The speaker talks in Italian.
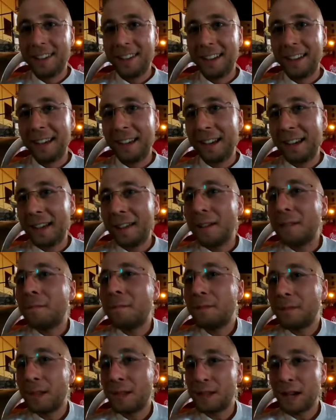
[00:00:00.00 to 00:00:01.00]
eh,
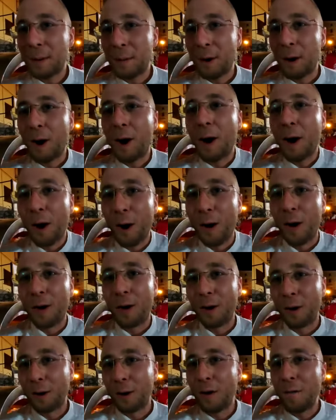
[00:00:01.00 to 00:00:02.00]

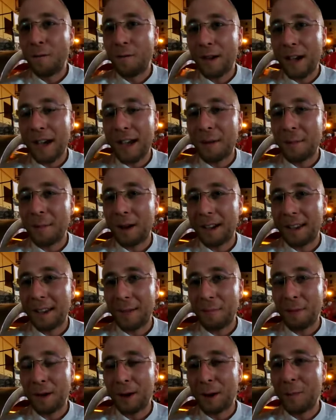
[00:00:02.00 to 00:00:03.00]
diciamo, conferma
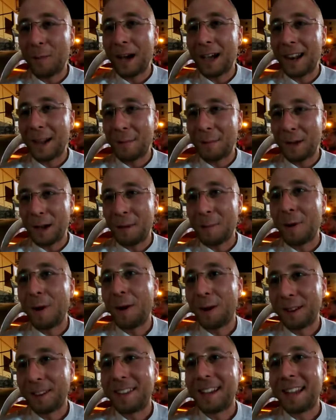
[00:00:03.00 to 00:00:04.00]
che bene o male
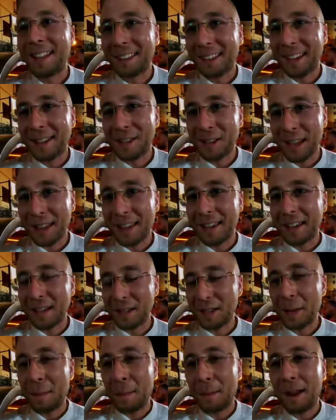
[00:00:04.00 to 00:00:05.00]
abbiamo tanta gente
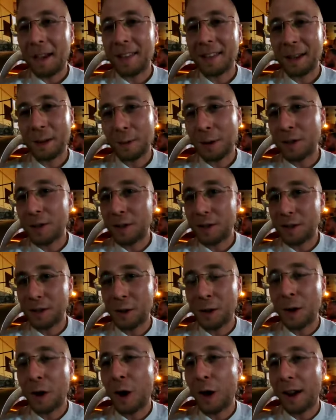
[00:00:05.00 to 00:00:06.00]
che ci apprezza e questo
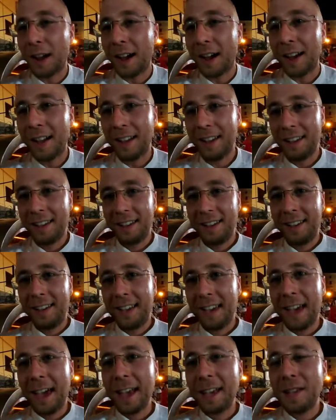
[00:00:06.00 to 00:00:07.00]
ci onora
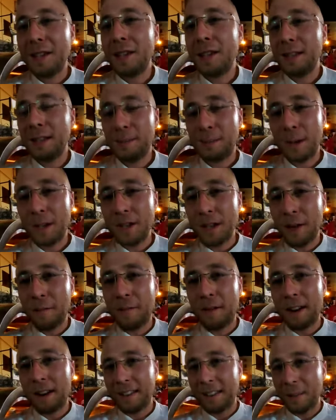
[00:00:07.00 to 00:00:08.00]
e ci spinge a
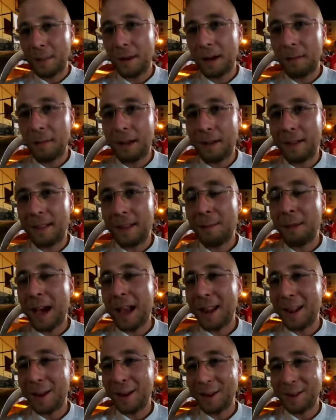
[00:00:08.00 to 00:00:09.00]
fare sempre di
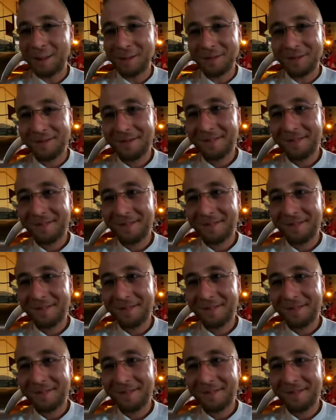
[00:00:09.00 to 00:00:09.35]
meglio.